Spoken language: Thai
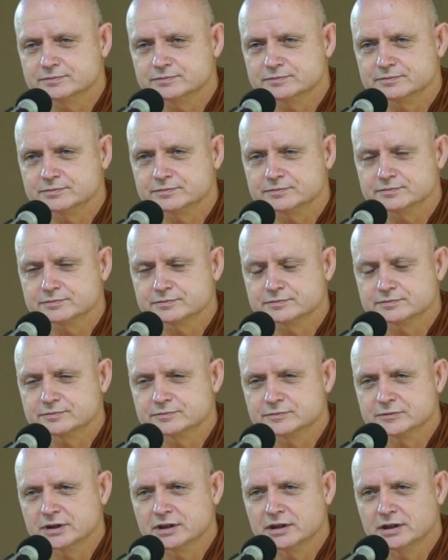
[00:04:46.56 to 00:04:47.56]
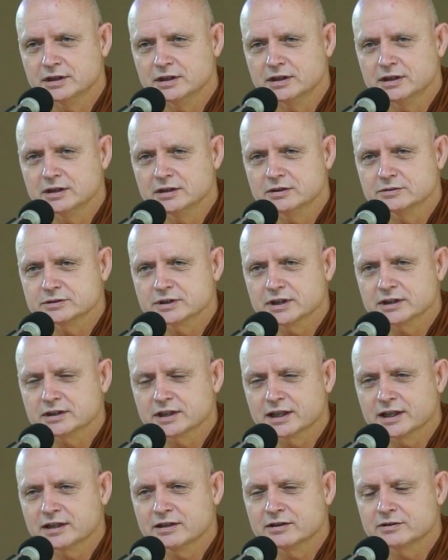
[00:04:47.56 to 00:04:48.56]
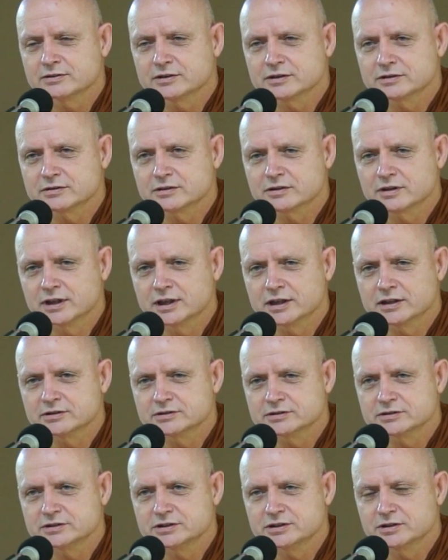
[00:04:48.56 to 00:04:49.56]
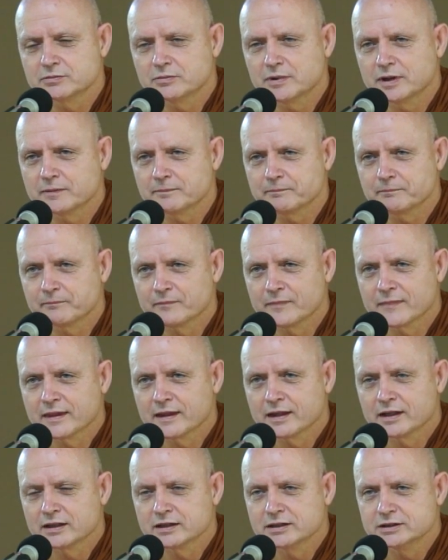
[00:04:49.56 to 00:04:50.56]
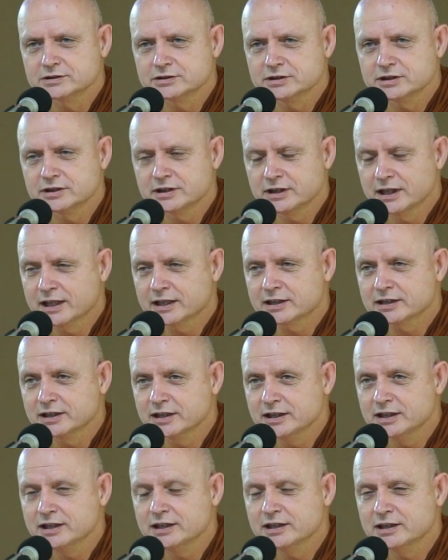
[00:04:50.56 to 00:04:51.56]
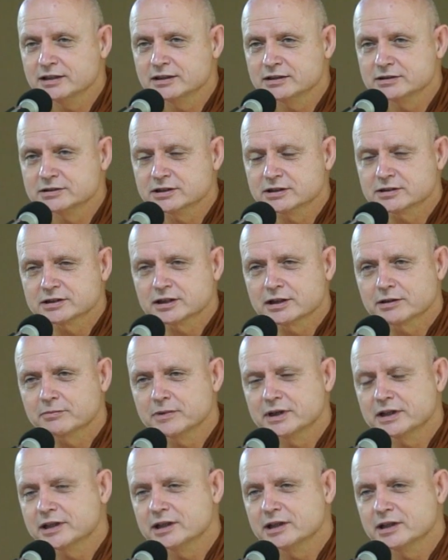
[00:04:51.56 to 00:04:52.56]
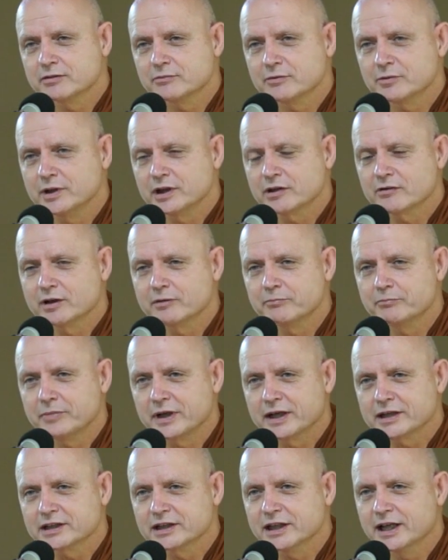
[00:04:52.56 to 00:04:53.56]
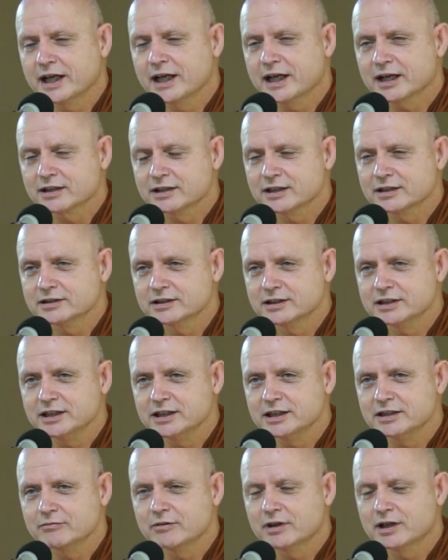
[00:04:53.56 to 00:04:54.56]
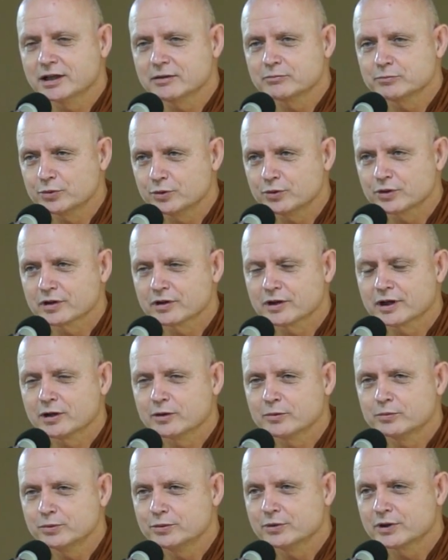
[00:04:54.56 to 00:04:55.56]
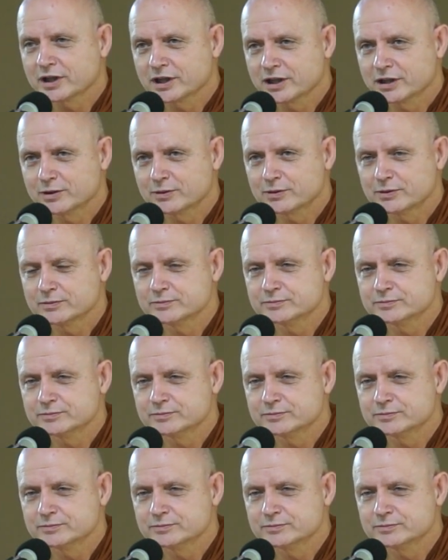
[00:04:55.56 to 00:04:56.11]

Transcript: ดังนั้นถ้าเราเชื่อว่าเชื่ออย่างนี้จะทำให้มีความแปลกแยกทันทีว่าพวกเราพวกเขา